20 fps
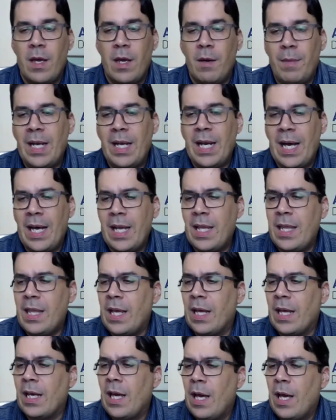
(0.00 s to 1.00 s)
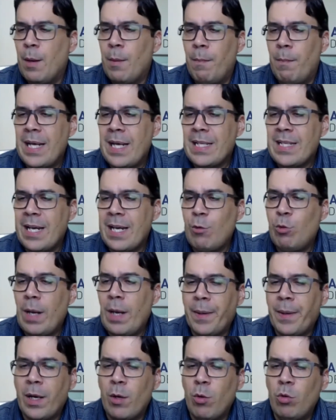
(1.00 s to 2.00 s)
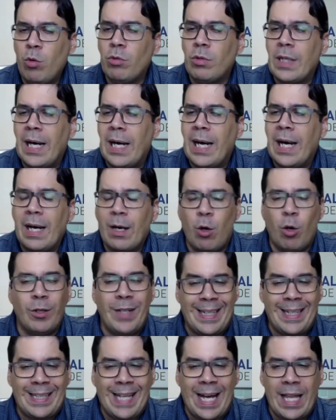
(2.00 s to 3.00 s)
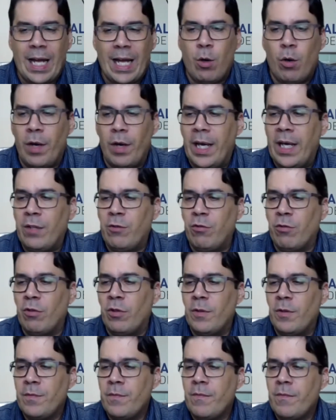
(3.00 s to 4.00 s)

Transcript: Mira, Eric, me hacen una pregunta conectada con eso.